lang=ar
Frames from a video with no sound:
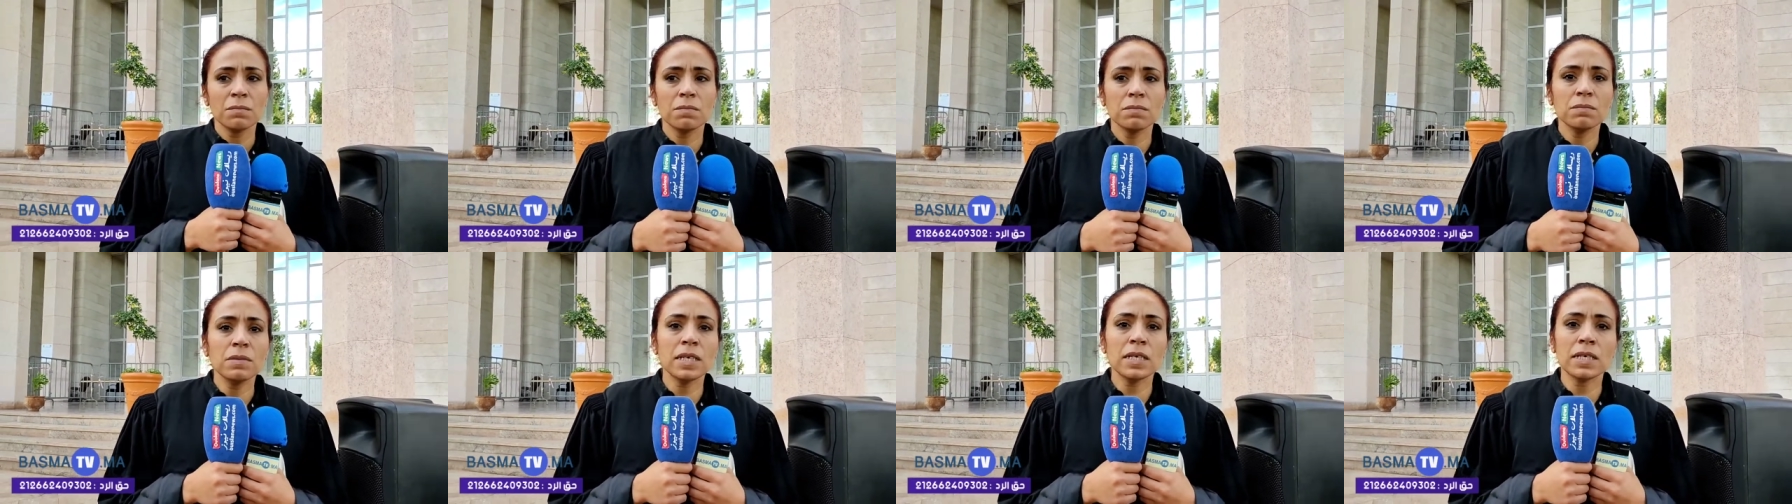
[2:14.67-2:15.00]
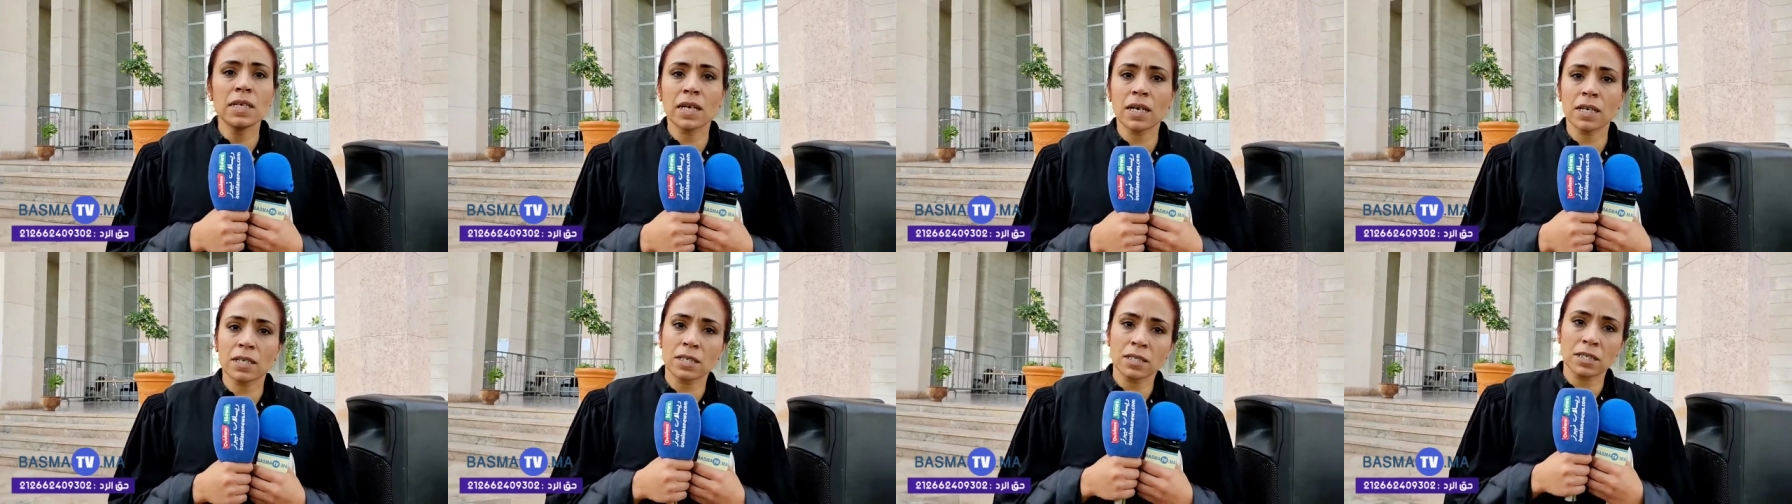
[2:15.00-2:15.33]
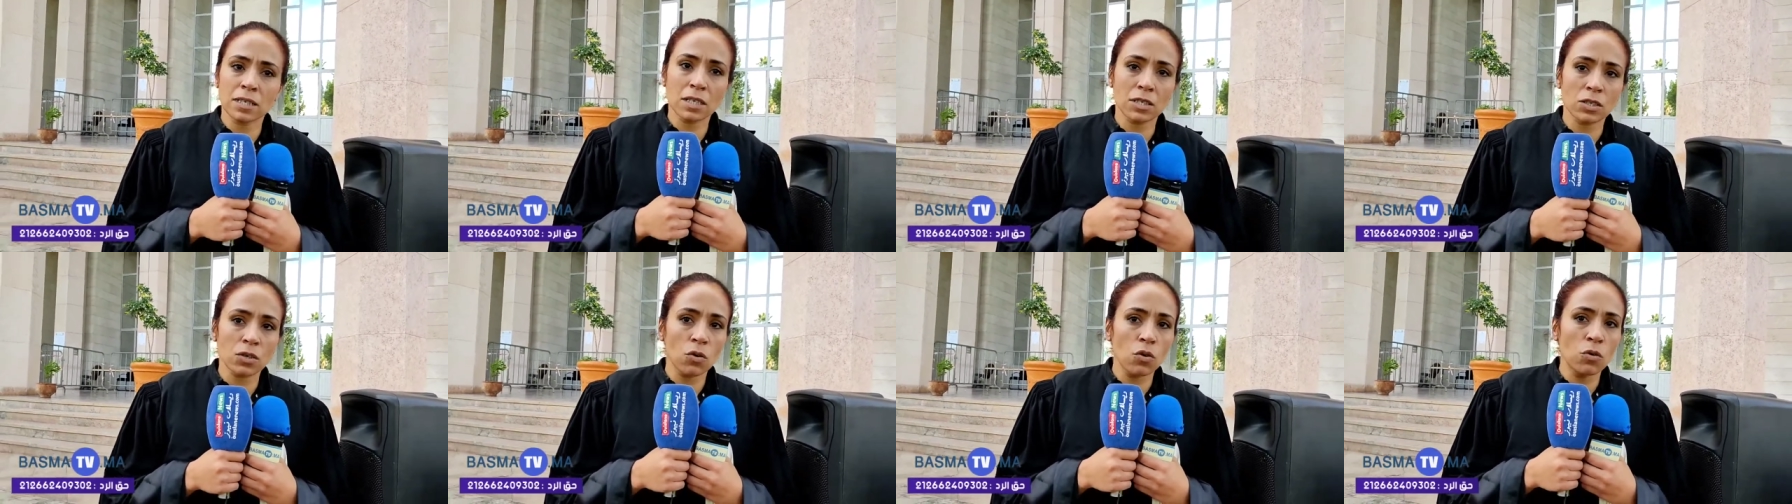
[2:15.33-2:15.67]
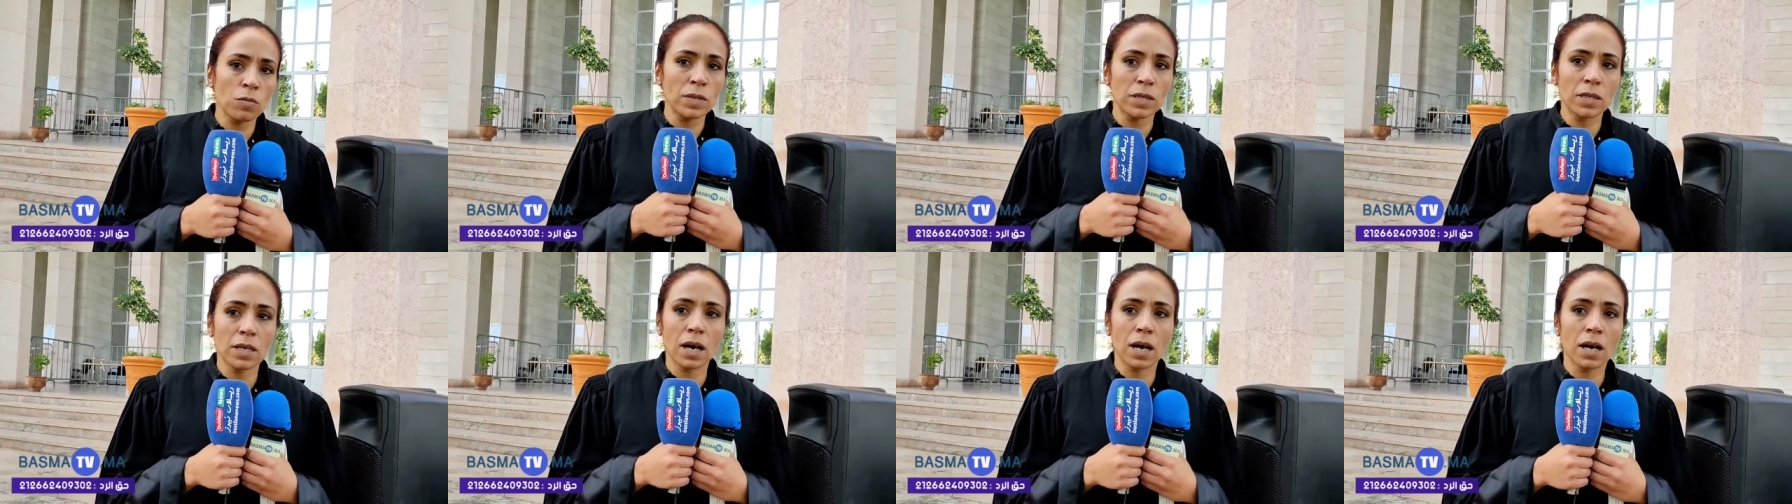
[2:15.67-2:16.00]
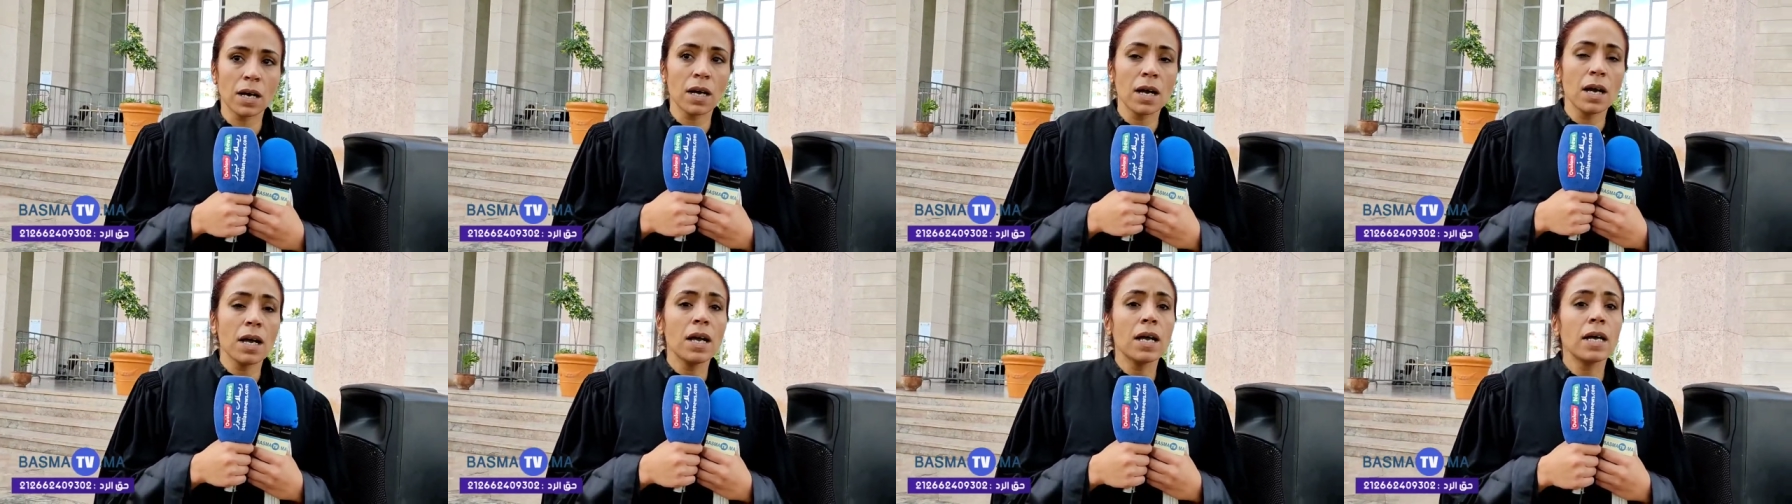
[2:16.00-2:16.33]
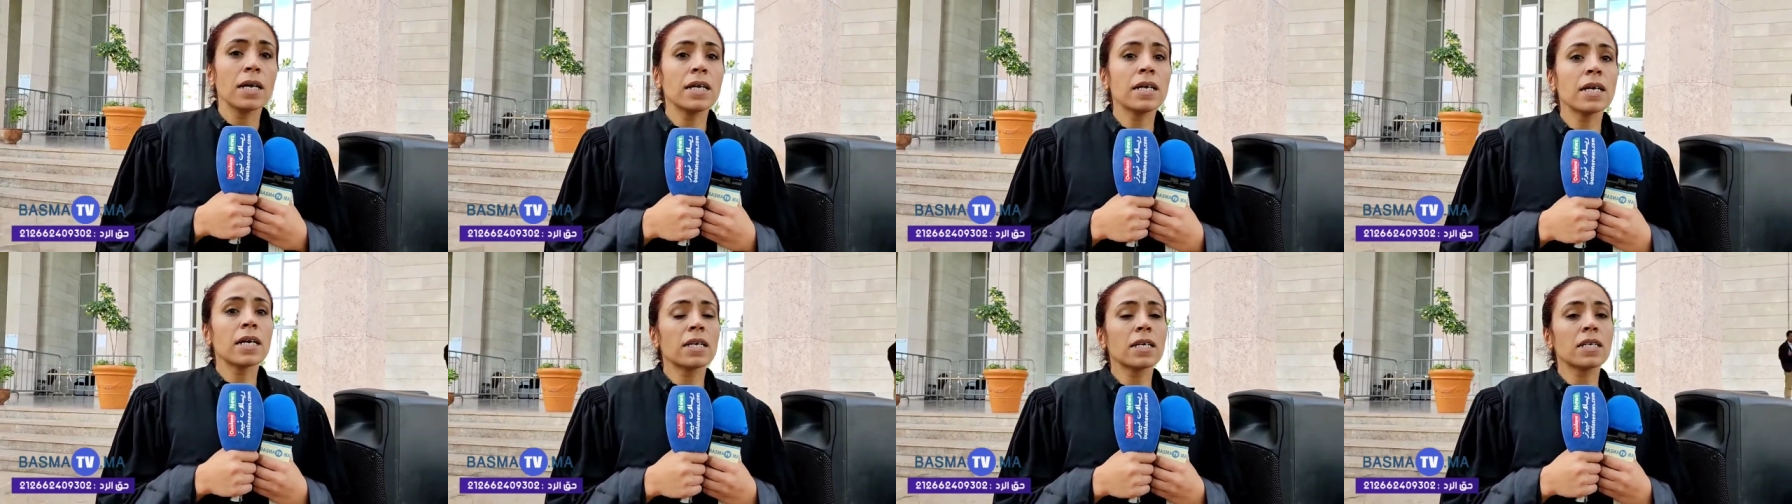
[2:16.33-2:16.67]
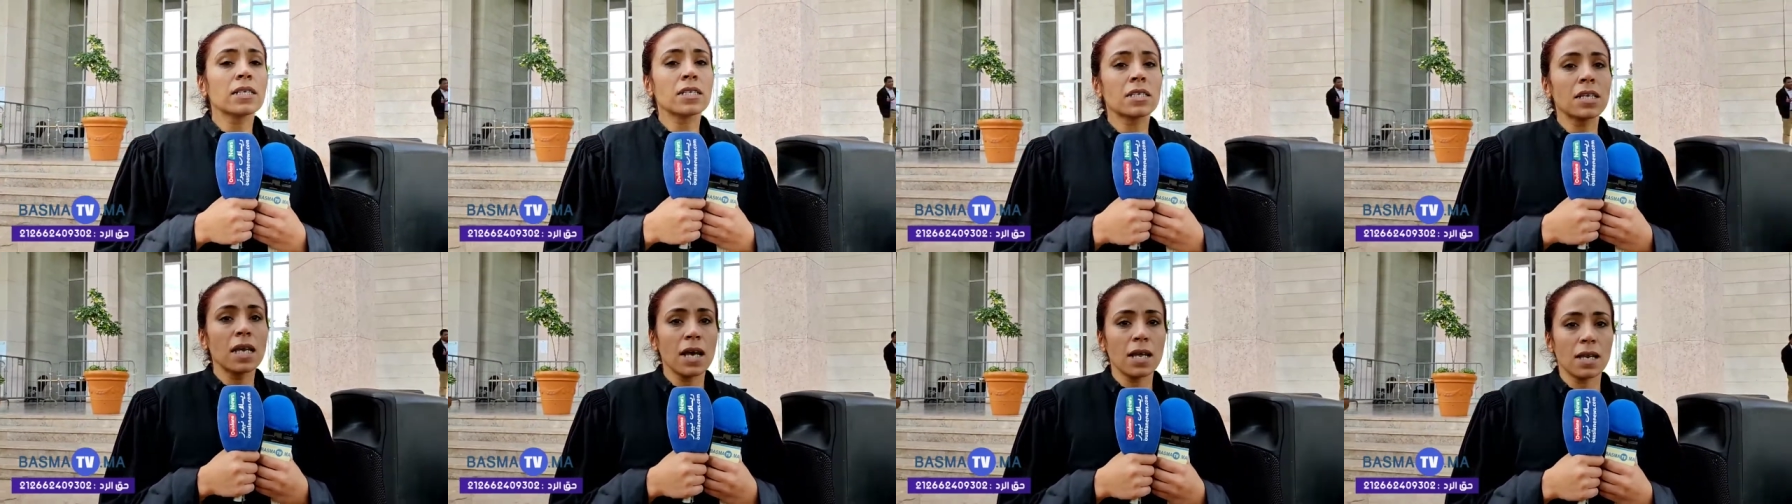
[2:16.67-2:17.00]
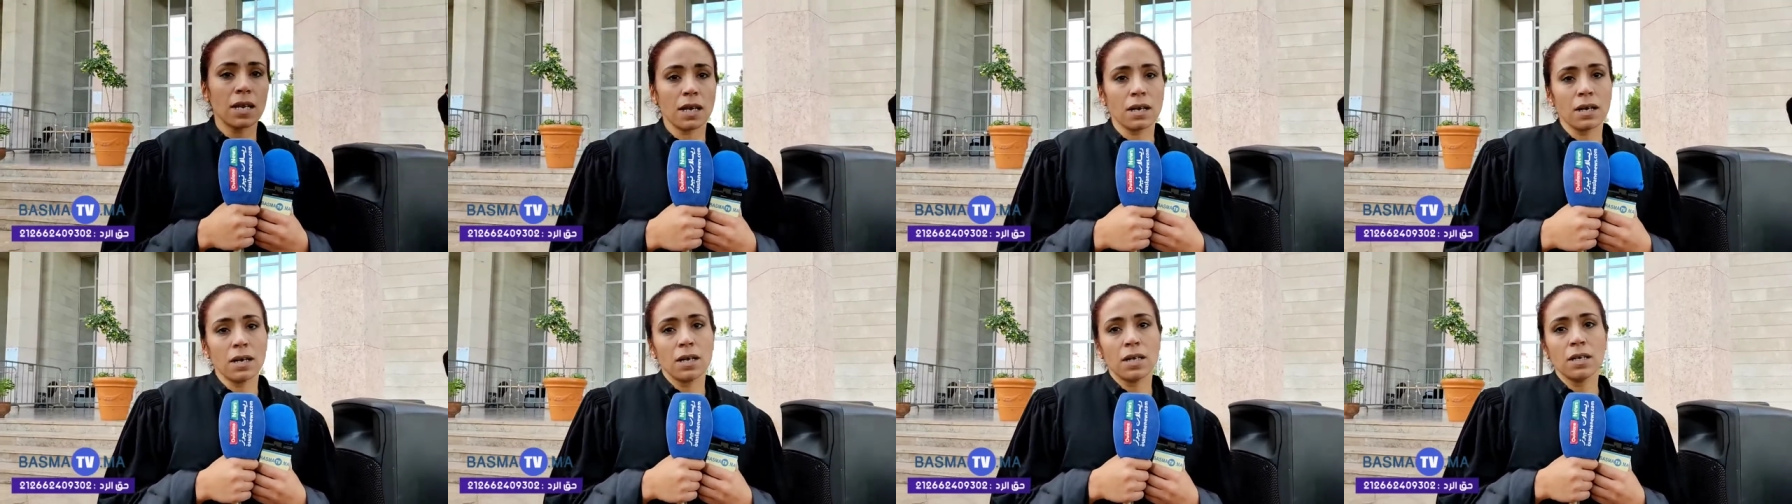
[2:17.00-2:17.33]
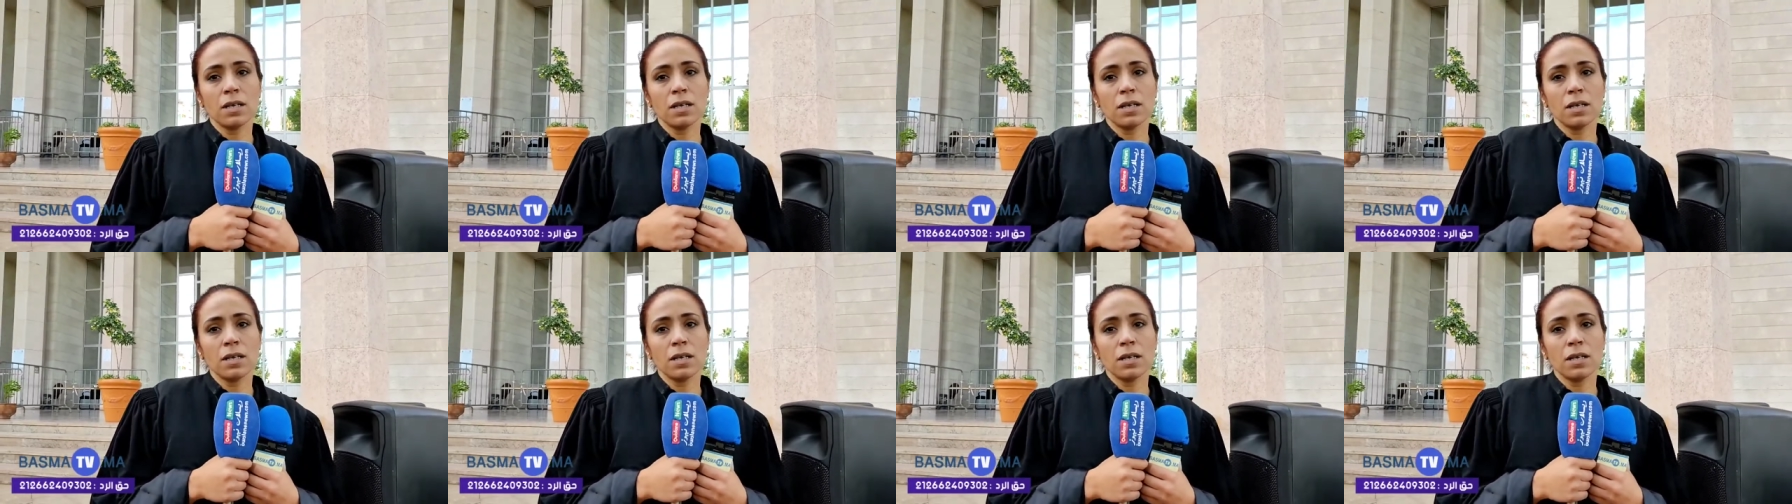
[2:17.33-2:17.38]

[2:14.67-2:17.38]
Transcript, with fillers: مهنه كنسترزقوا منها هي رساله